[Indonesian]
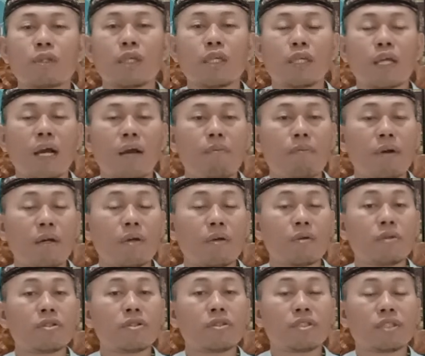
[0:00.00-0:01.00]
yang
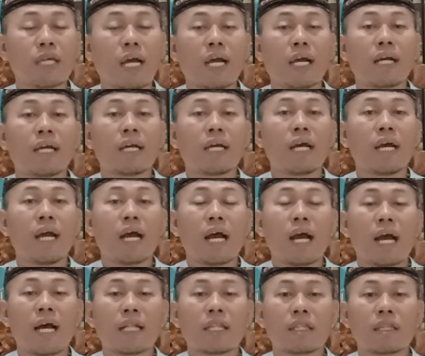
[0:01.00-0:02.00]
mengguncang
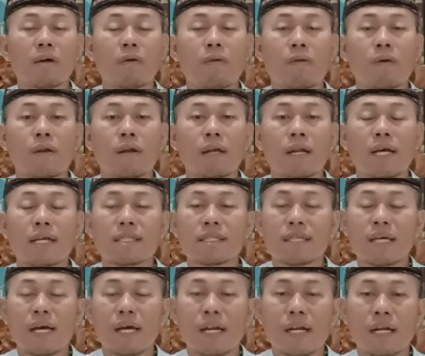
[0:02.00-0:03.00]
atau
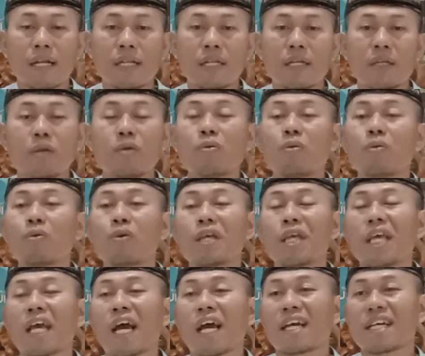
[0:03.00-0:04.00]
rasa rindu
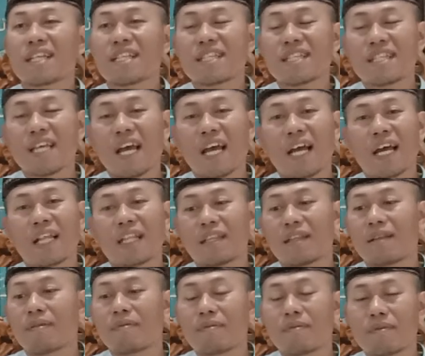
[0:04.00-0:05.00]
yang sangat
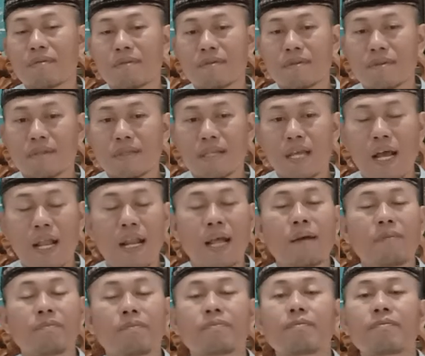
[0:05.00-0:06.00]
dalam.